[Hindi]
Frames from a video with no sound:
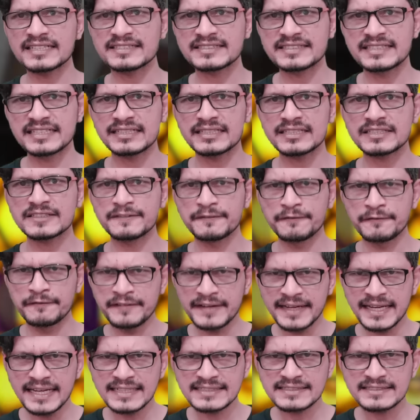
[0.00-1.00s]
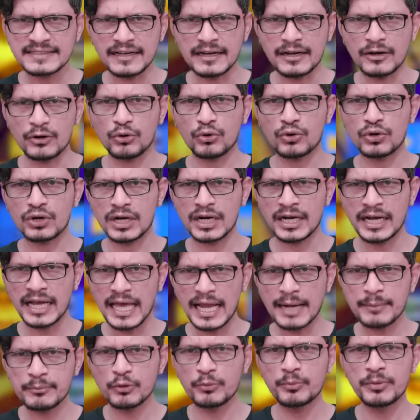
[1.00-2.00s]
का स्टेटस वेग सा और
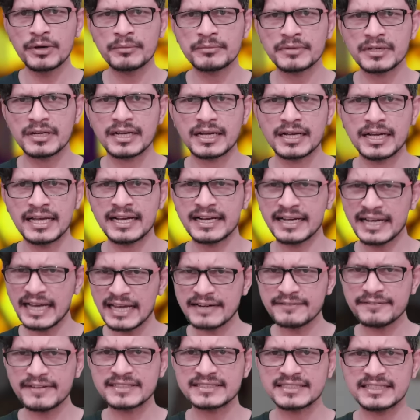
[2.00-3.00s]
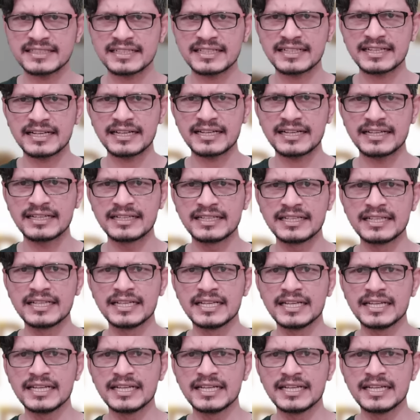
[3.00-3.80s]
गैर मुबहम रखा है गैर वाजे रखा है